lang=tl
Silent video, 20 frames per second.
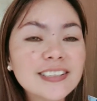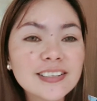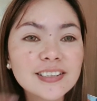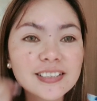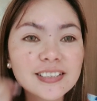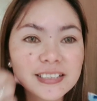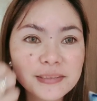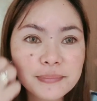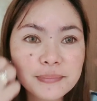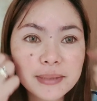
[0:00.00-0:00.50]

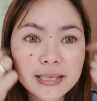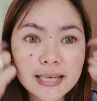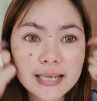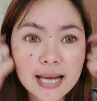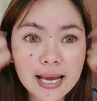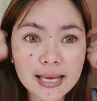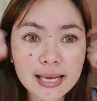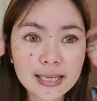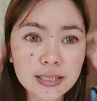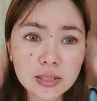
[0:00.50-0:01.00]
O, diba
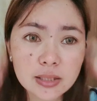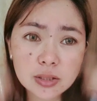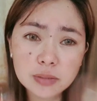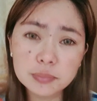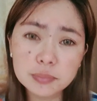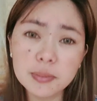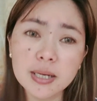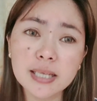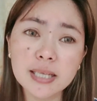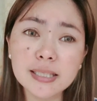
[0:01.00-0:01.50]

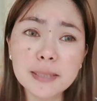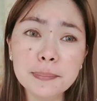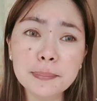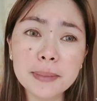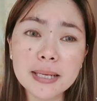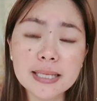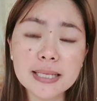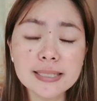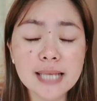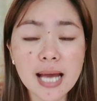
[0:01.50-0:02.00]
guys? Maganda
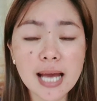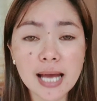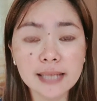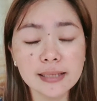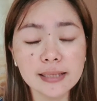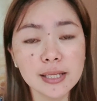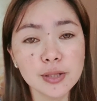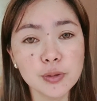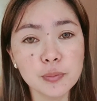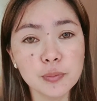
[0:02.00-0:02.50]
pala sa
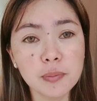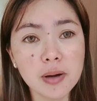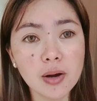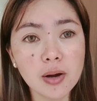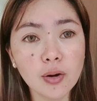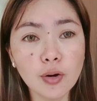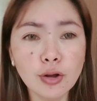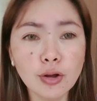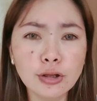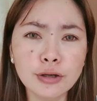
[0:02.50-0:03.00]
atin yung
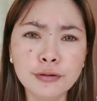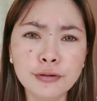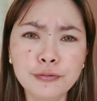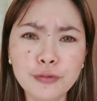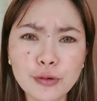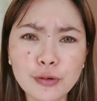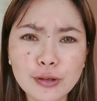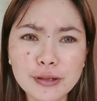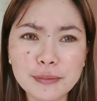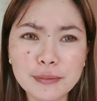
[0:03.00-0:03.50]
mga
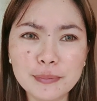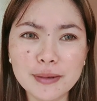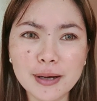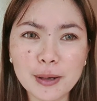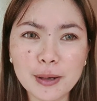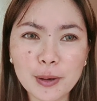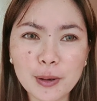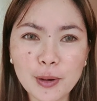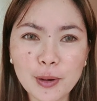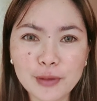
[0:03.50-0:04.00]
colorful na
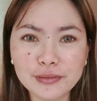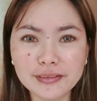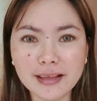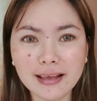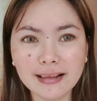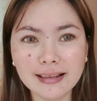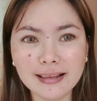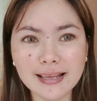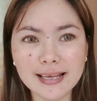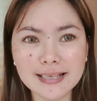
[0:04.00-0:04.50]
mga
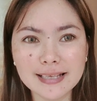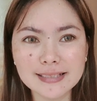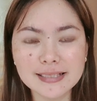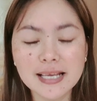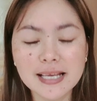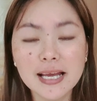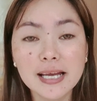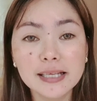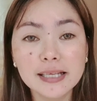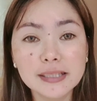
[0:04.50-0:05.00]
contact lens.
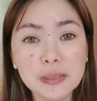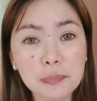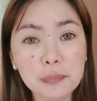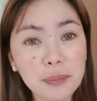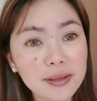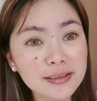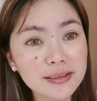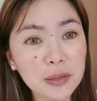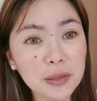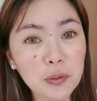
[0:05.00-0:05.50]

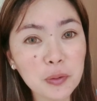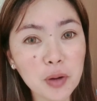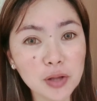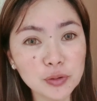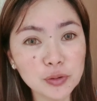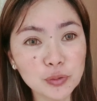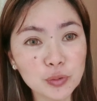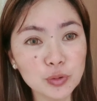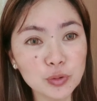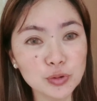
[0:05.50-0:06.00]
Depende kung
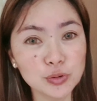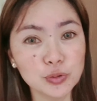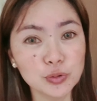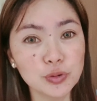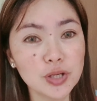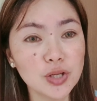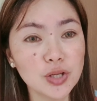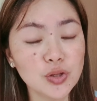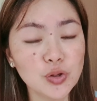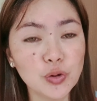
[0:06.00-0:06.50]
anong
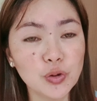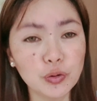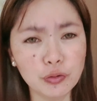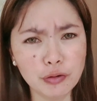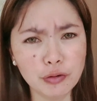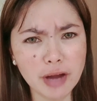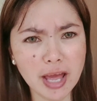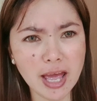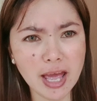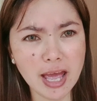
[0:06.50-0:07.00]
gusto ninyo.
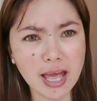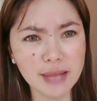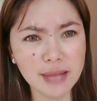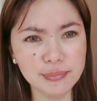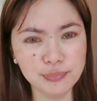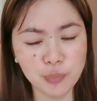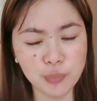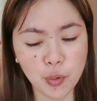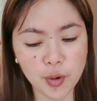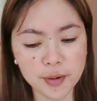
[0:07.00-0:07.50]

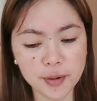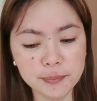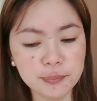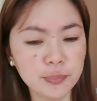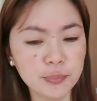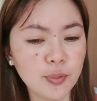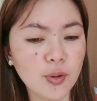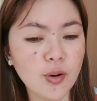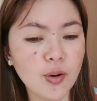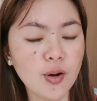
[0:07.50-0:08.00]
Red,
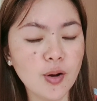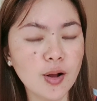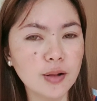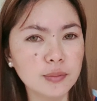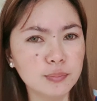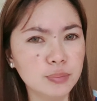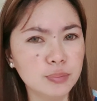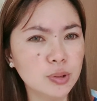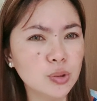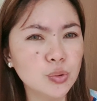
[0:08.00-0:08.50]

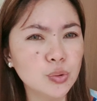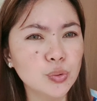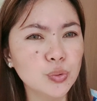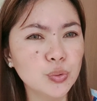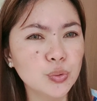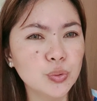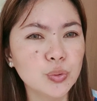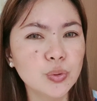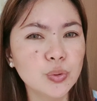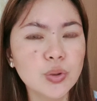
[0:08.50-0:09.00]
purple,
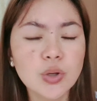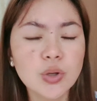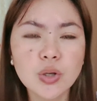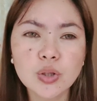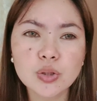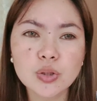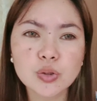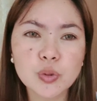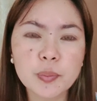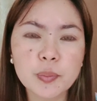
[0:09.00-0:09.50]
blue.
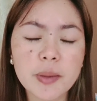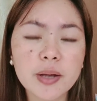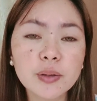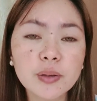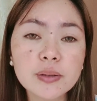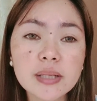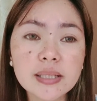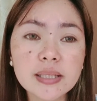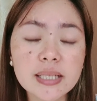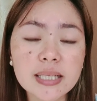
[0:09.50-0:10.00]
So,
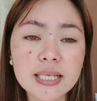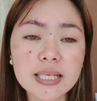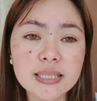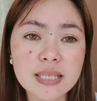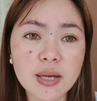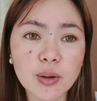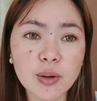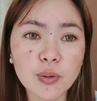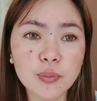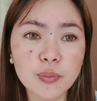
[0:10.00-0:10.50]
meron na din
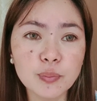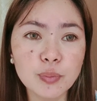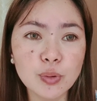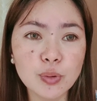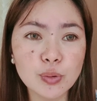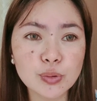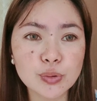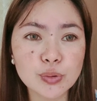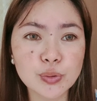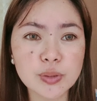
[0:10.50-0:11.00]
kasi akong
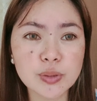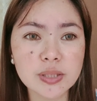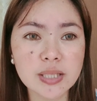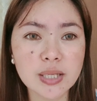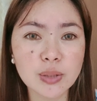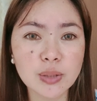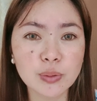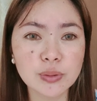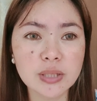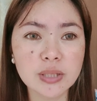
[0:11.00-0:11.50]
blue. So,
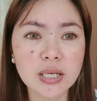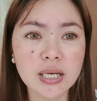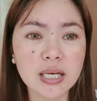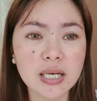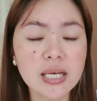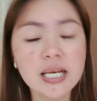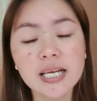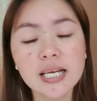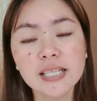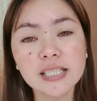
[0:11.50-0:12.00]
hindi ko
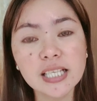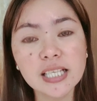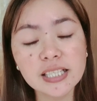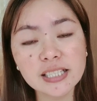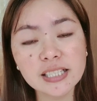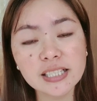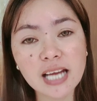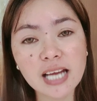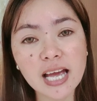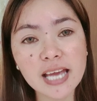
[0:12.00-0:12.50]
na
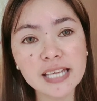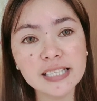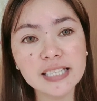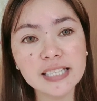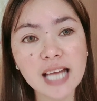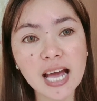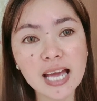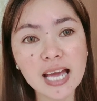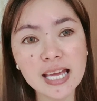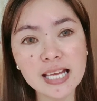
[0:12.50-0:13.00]
tinry
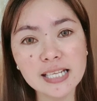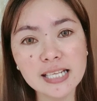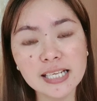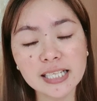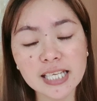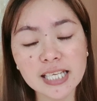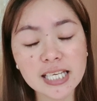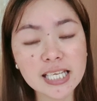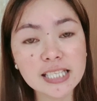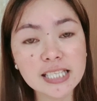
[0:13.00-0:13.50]
dahil
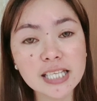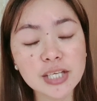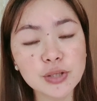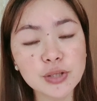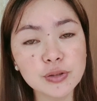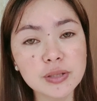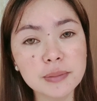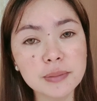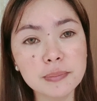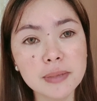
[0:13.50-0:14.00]
nakikita
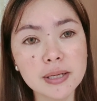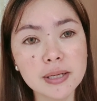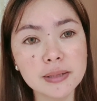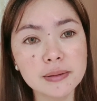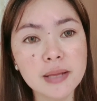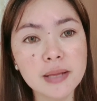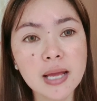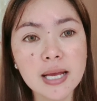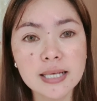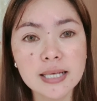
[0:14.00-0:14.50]
nyo
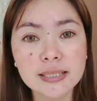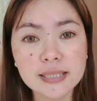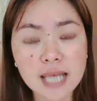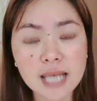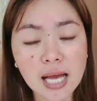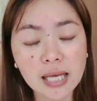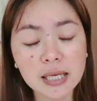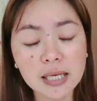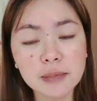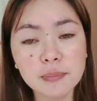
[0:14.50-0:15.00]
naman
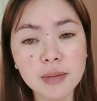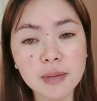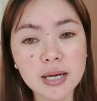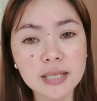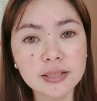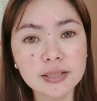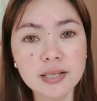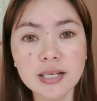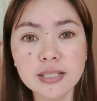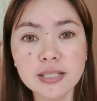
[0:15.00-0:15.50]
sa aking
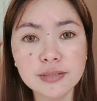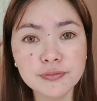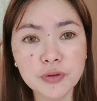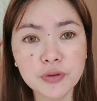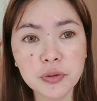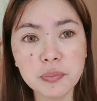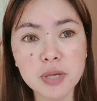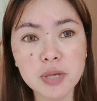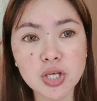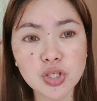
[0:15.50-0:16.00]
mga
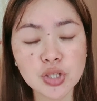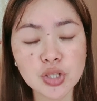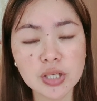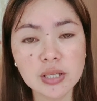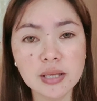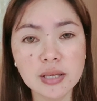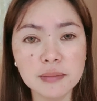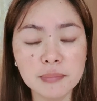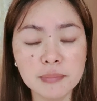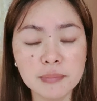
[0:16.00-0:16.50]

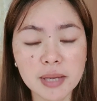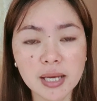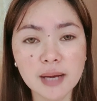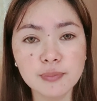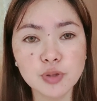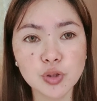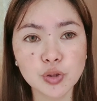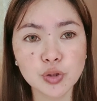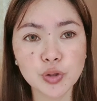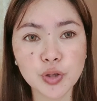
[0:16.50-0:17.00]
transformation and
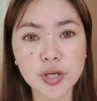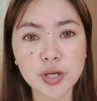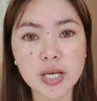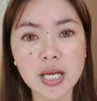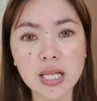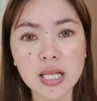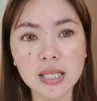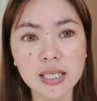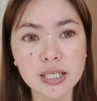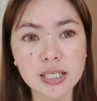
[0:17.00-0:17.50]
makeup
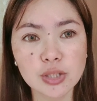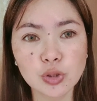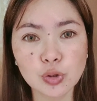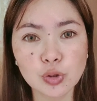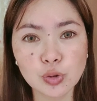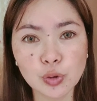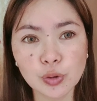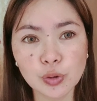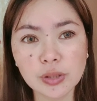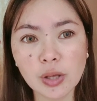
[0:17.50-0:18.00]
tutorial na
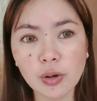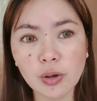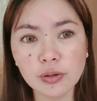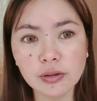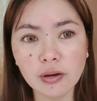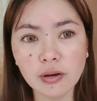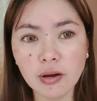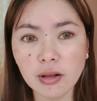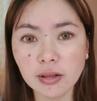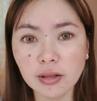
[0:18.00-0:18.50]
nagsusuot ako
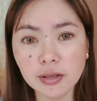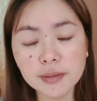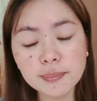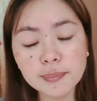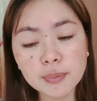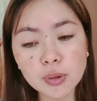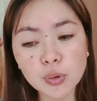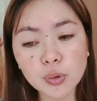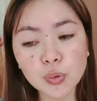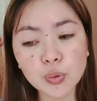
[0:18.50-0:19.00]
ng color
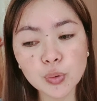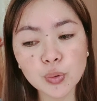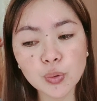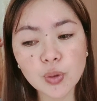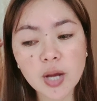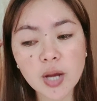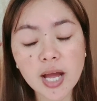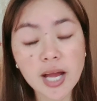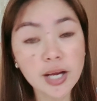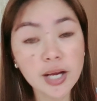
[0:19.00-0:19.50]
blue,
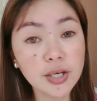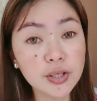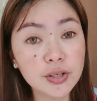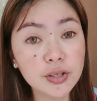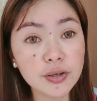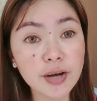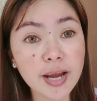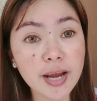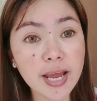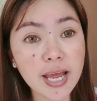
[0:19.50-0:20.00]

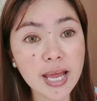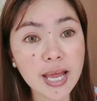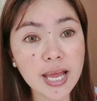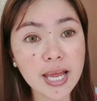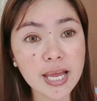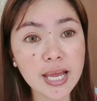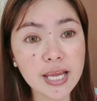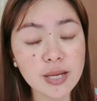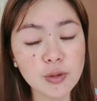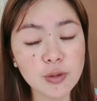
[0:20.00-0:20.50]

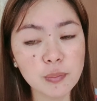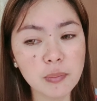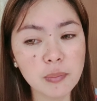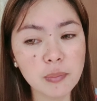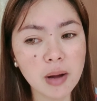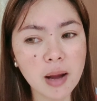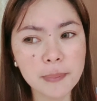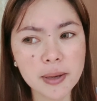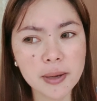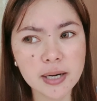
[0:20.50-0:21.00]
gray, yung
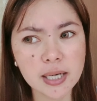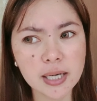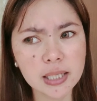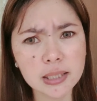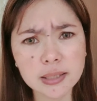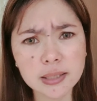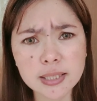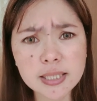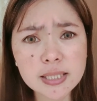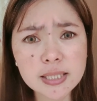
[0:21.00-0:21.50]
mga parang
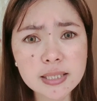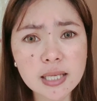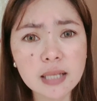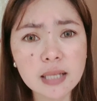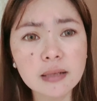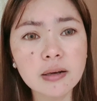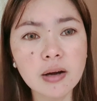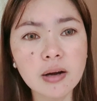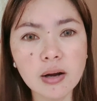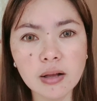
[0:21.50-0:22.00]

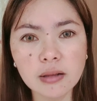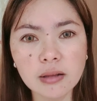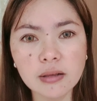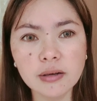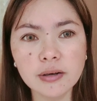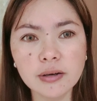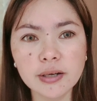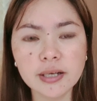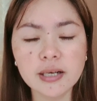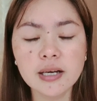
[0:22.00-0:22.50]
crystal
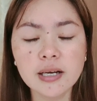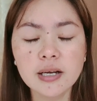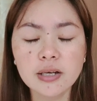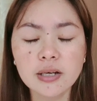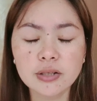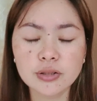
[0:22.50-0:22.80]
color.